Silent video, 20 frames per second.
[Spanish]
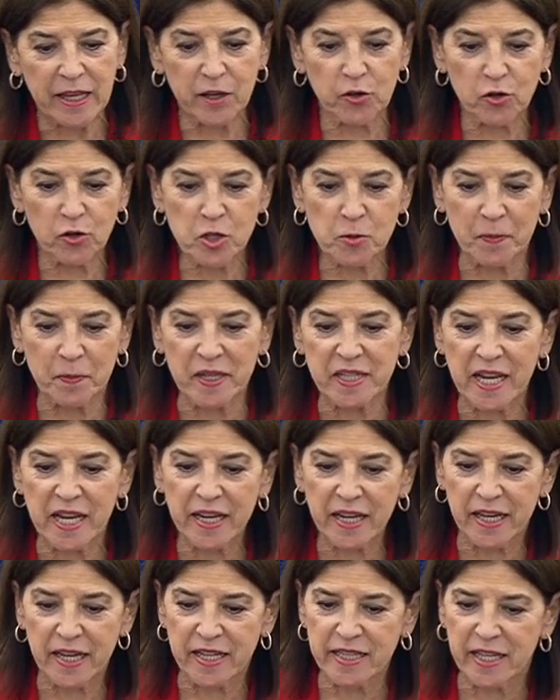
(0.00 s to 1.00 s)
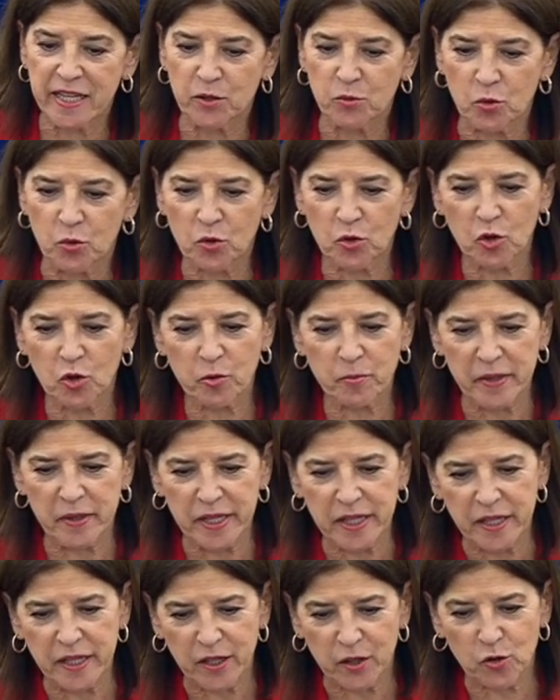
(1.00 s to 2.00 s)
Quiero expresar en este turno
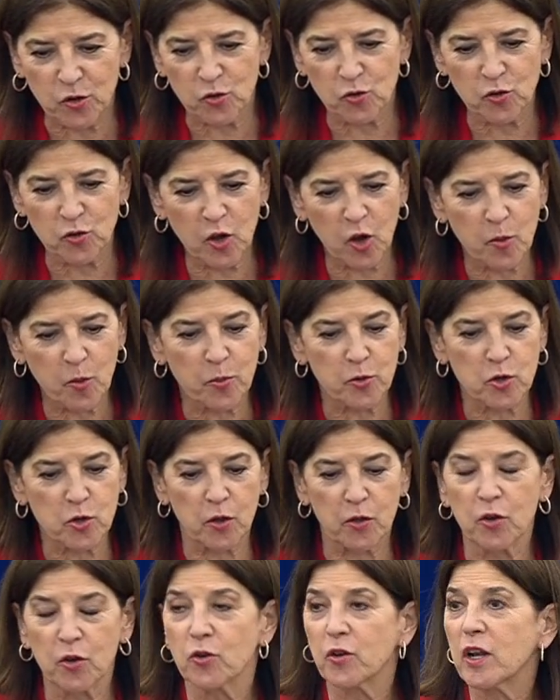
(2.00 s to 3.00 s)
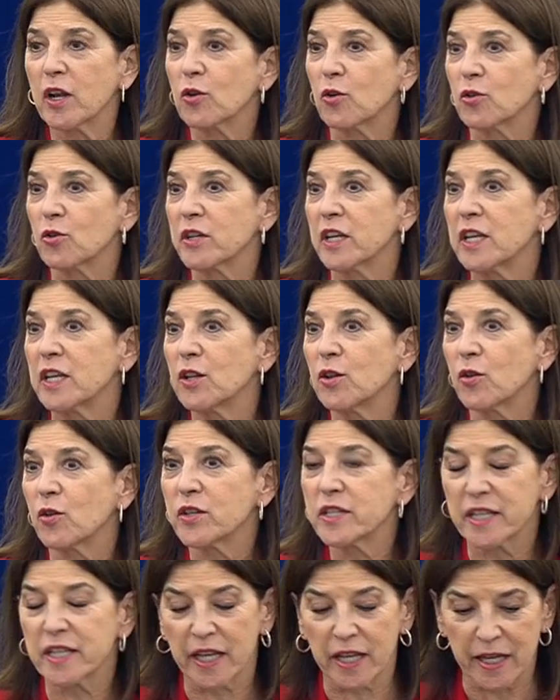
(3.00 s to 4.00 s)
mi rotunda oposición al
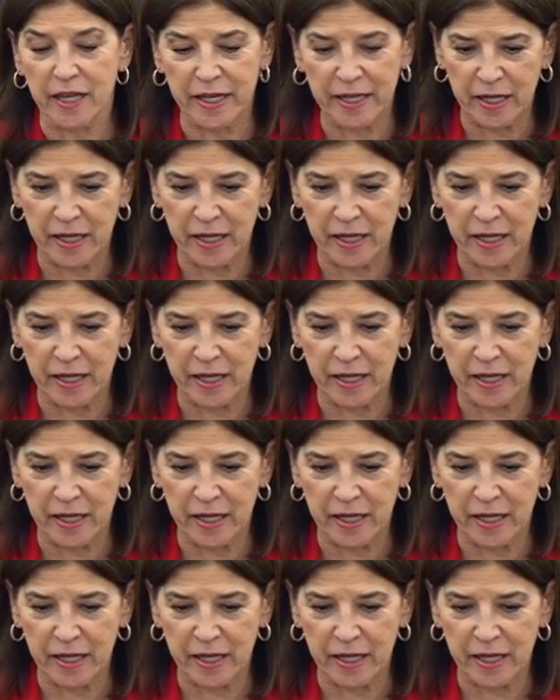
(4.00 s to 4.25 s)
contenido de esta